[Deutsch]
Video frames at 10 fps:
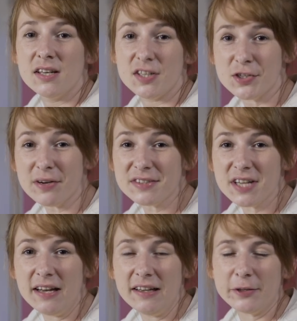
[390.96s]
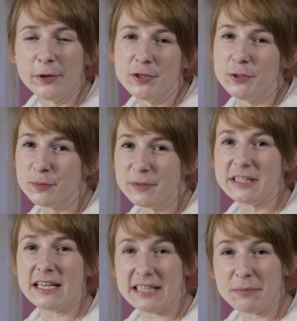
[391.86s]
Die Stoffteile könnt ihr nun
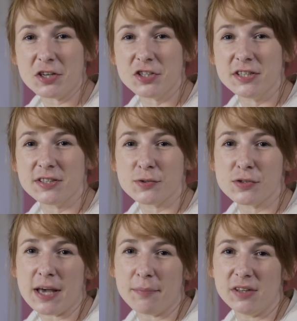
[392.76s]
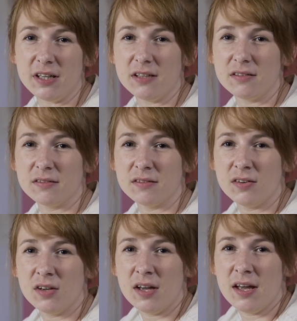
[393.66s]
mit der Nähmaschine zusammennähen.
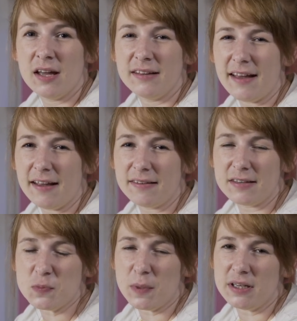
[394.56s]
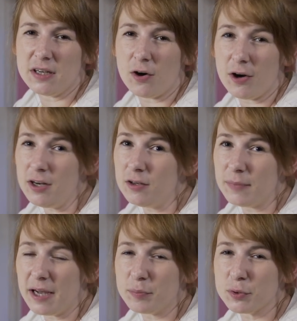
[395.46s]
Da es sich bei der Eule
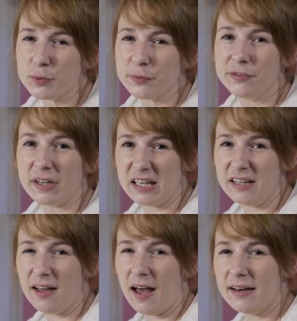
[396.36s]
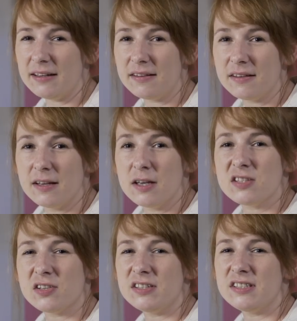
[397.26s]
um ein Produkt für Kinder handelt,
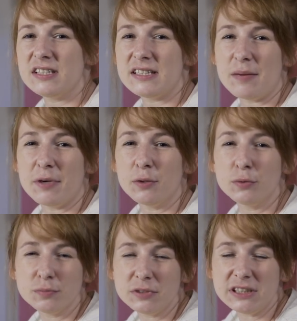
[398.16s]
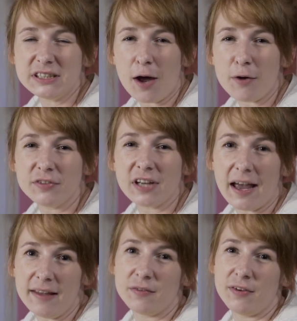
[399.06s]
solltet ihr dabei unbedingt auf die
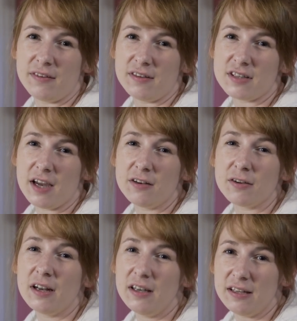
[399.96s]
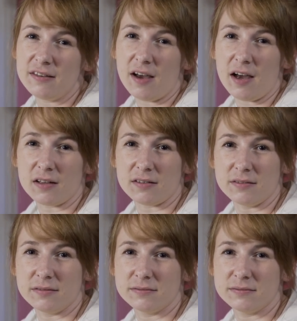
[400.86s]
Reißfestigkeit eurer Nähte achten.